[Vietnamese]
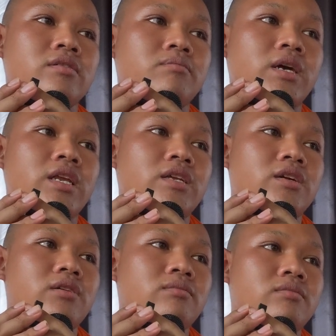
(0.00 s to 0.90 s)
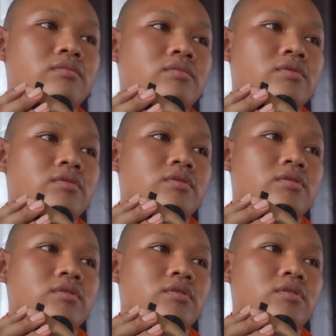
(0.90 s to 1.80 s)
mày đây nhóm
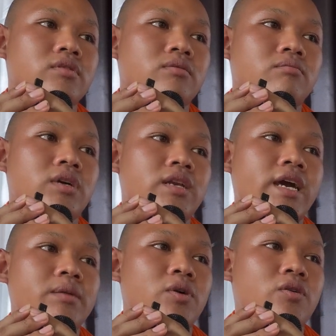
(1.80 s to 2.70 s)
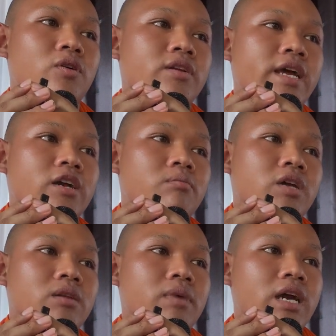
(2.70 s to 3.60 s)
mình ai bậc con na cầm
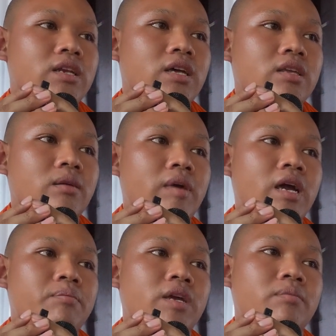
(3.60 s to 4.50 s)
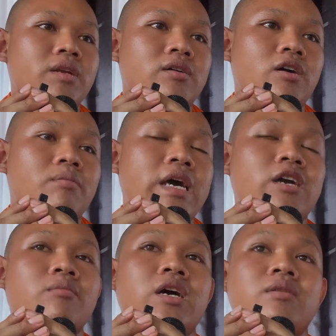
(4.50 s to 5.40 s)
nát bàn thế tham à phiền năng còn ai
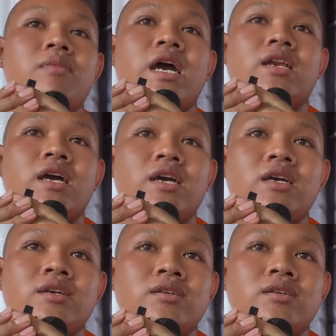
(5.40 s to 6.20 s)
cầm nát bàn đây